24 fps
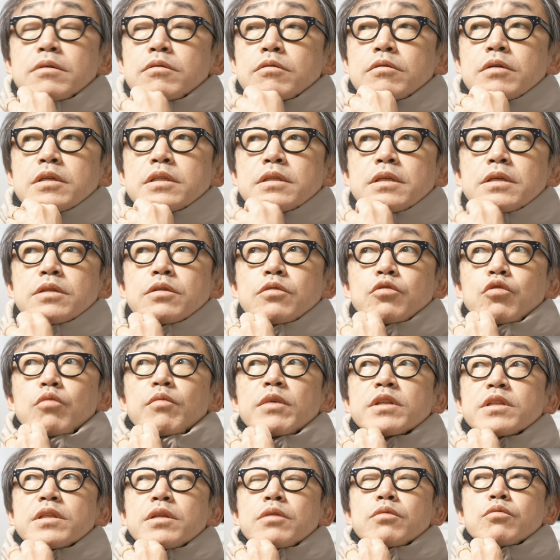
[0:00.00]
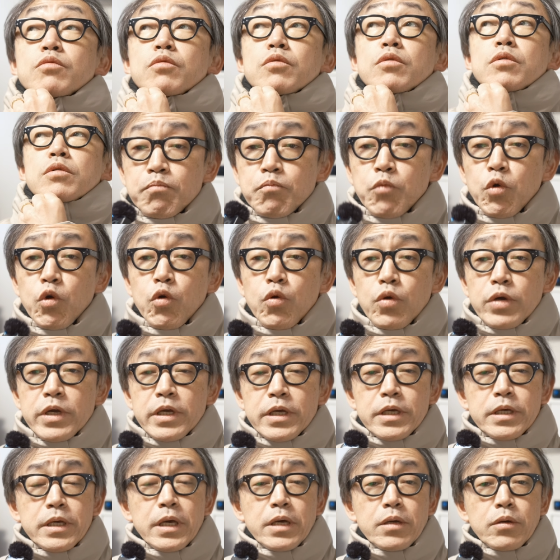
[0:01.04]
こうやってやって止まってるともう
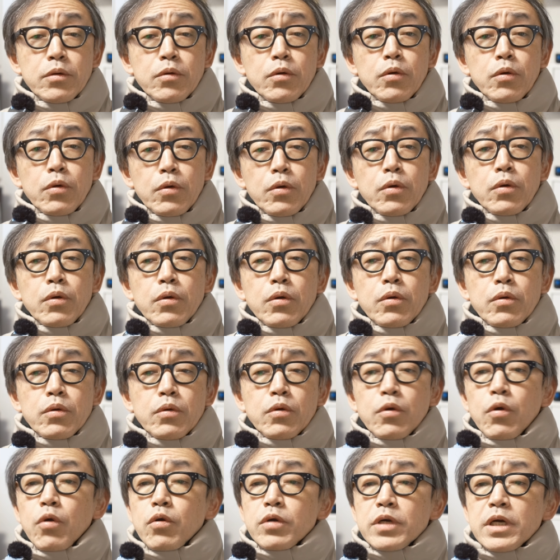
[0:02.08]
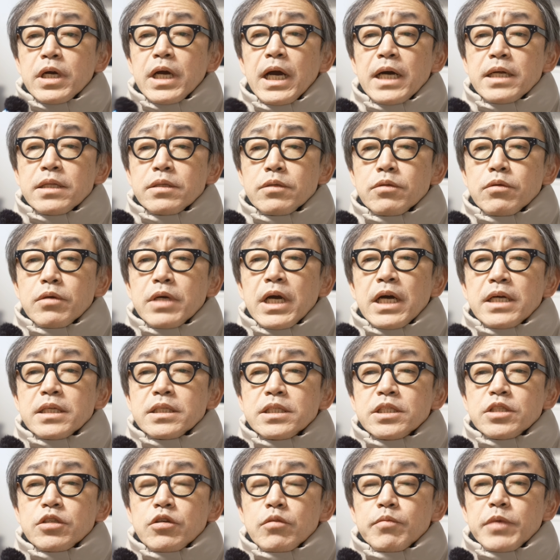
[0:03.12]
結構極寒の
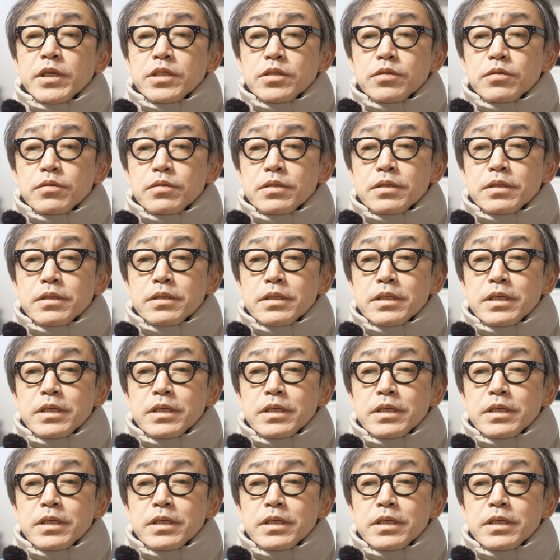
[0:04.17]
感じの場所